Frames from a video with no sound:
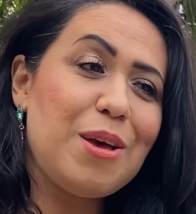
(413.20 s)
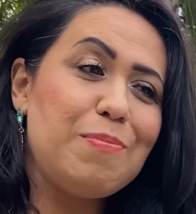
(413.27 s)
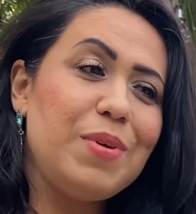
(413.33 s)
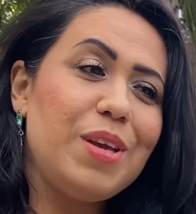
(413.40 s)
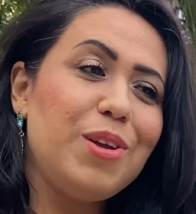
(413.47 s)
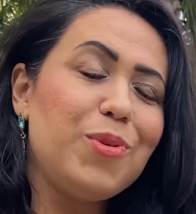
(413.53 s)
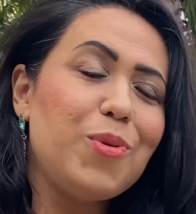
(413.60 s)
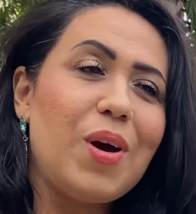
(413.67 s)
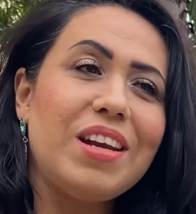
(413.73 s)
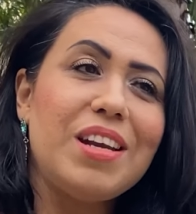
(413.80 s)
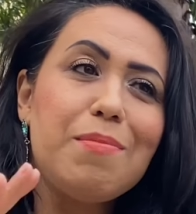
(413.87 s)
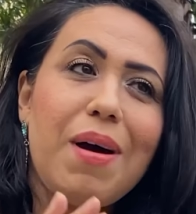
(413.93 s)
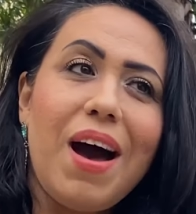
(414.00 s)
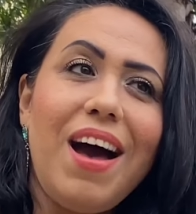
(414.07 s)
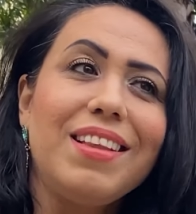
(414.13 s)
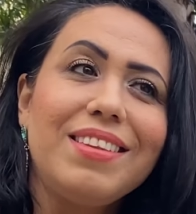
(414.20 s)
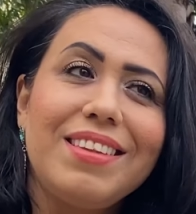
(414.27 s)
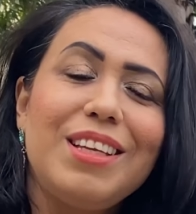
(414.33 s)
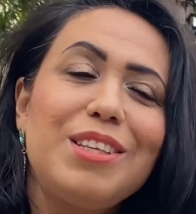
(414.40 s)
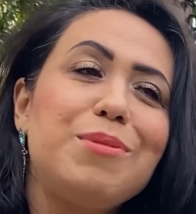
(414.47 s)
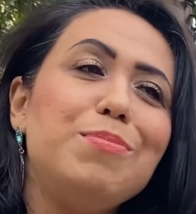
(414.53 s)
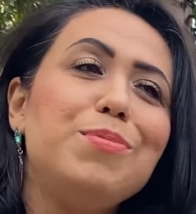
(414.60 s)
بأنه أنا ما
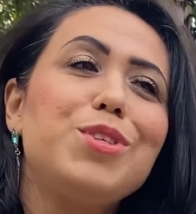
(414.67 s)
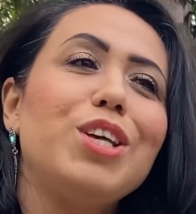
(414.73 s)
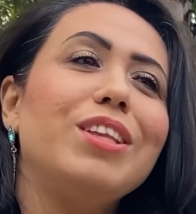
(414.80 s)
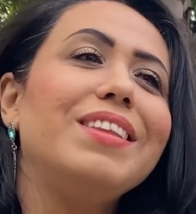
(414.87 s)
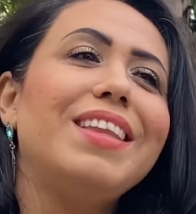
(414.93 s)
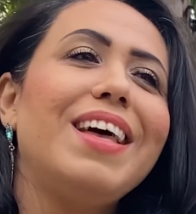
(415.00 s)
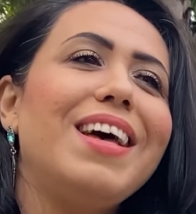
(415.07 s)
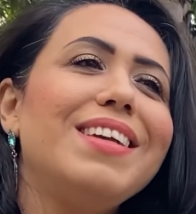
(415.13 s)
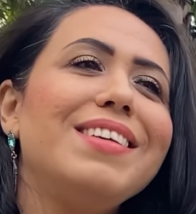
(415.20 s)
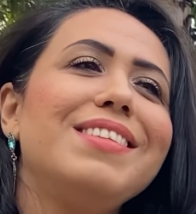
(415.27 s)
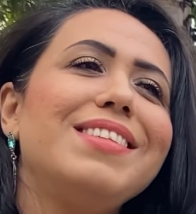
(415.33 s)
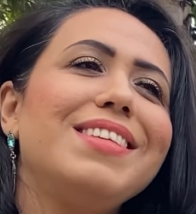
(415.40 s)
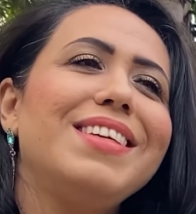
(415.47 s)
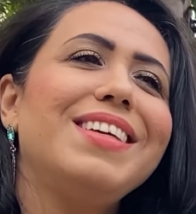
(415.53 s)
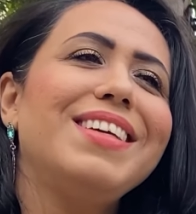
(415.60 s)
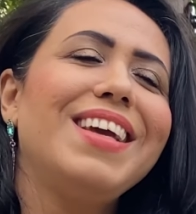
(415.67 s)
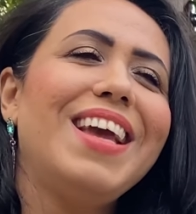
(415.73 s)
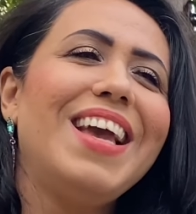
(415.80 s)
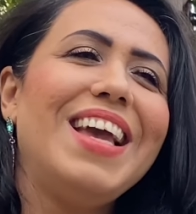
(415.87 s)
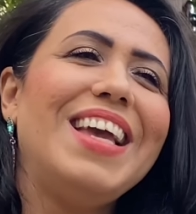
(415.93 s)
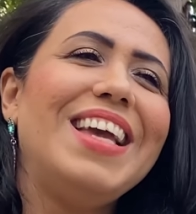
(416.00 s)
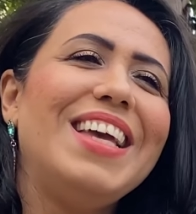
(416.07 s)
حطيت بشنتايتي
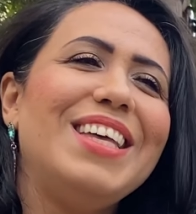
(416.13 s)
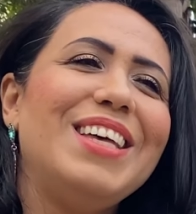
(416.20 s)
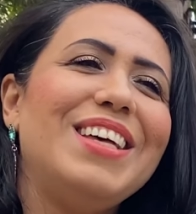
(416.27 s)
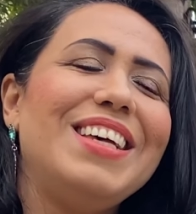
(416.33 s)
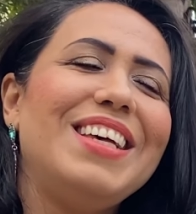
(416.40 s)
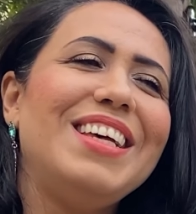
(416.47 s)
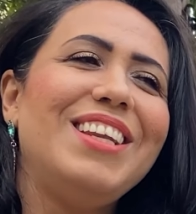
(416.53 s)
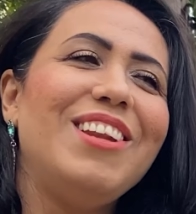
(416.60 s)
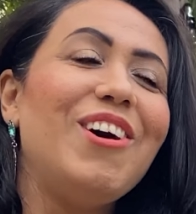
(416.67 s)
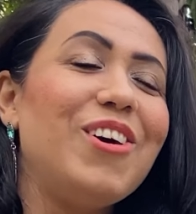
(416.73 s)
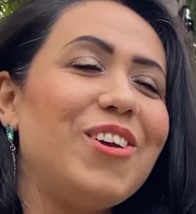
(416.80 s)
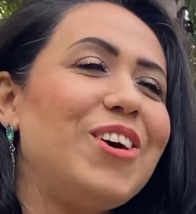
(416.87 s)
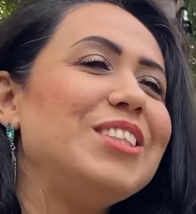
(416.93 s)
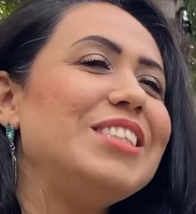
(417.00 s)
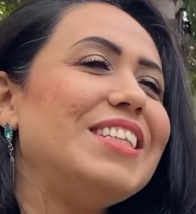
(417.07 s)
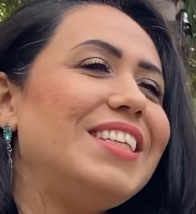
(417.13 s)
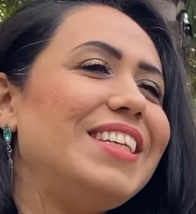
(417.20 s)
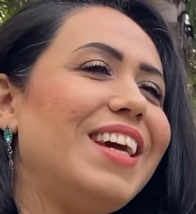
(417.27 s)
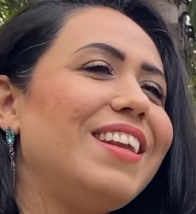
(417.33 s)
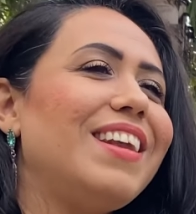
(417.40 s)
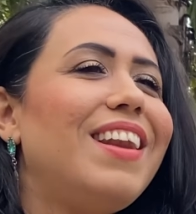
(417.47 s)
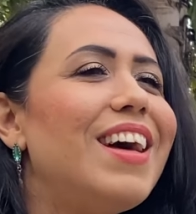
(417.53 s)
آه، الأغراض
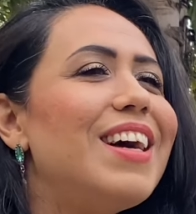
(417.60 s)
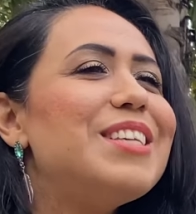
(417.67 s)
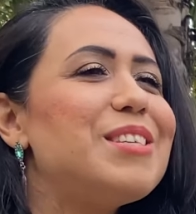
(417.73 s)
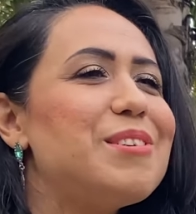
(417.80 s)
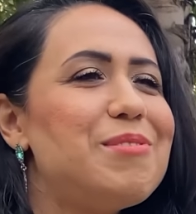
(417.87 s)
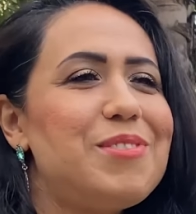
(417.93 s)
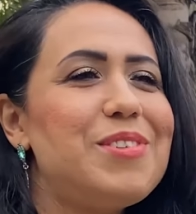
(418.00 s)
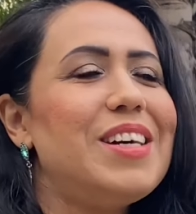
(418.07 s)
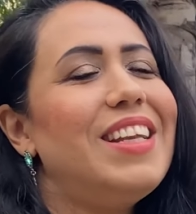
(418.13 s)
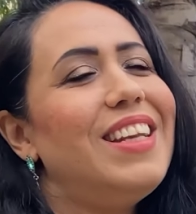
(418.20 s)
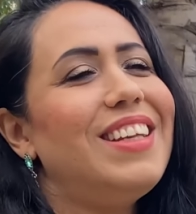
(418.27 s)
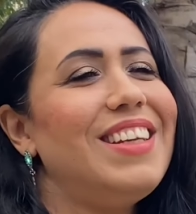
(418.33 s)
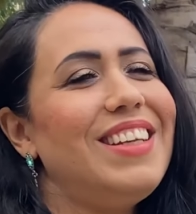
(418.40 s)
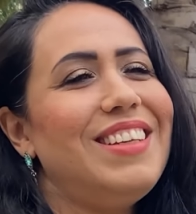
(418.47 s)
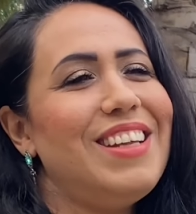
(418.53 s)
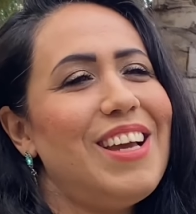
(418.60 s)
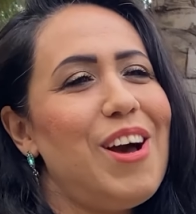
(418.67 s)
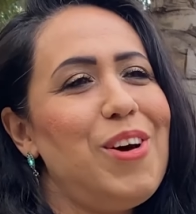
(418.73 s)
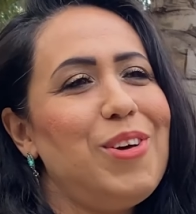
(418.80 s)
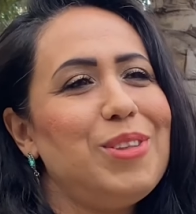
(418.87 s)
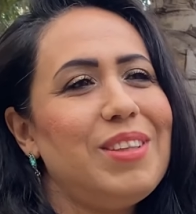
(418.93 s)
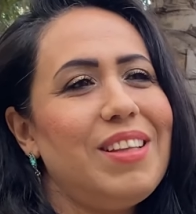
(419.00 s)
اللي أنا لازم فعلا إني
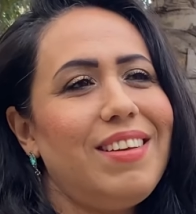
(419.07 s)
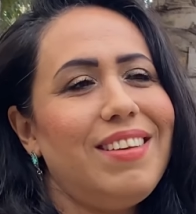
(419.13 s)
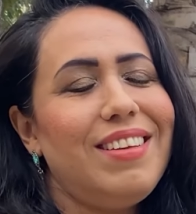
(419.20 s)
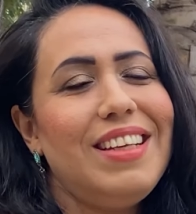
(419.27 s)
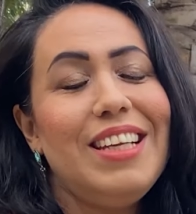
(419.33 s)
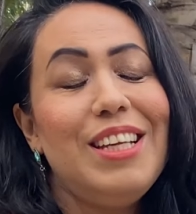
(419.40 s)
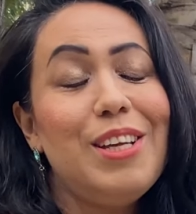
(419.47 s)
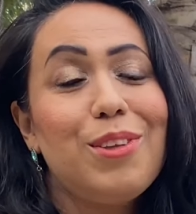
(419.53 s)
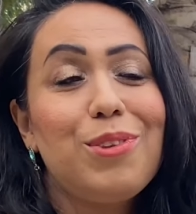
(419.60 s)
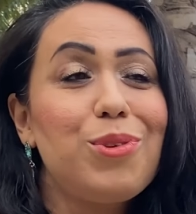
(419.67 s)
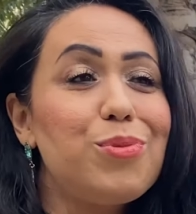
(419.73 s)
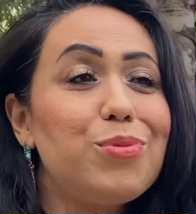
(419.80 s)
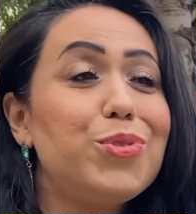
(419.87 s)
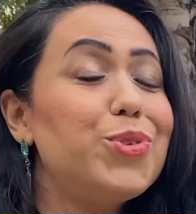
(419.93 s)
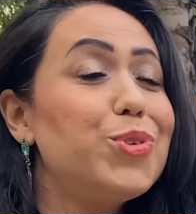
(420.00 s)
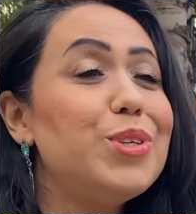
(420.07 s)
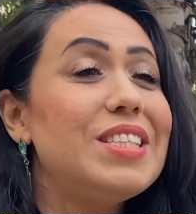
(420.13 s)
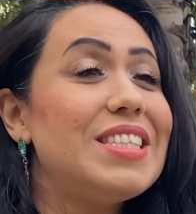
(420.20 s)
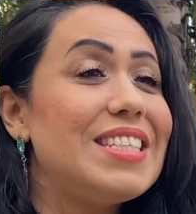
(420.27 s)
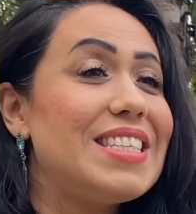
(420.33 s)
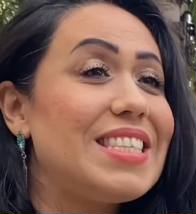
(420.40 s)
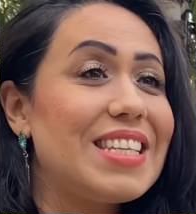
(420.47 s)
أحطها اللي هي
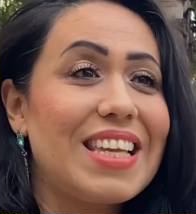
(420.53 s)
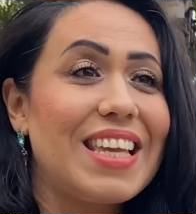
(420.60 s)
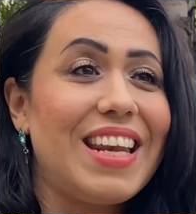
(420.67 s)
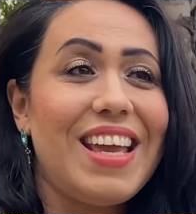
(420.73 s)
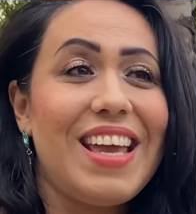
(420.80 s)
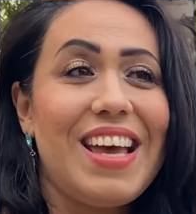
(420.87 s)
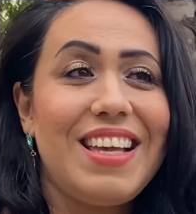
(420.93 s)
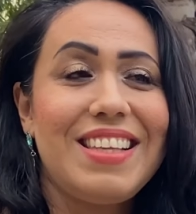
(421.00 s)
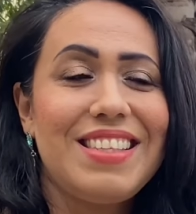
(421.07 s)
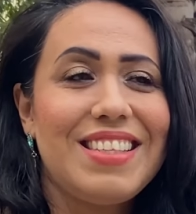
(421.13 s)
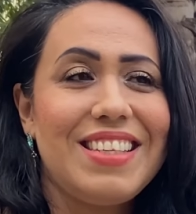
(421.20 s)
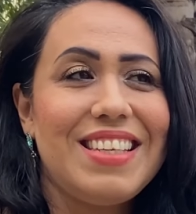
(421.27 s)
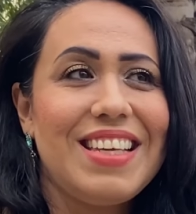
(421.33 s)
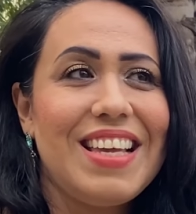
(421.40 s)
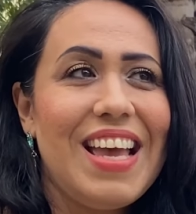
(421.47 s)
طفولتي ذكرياتي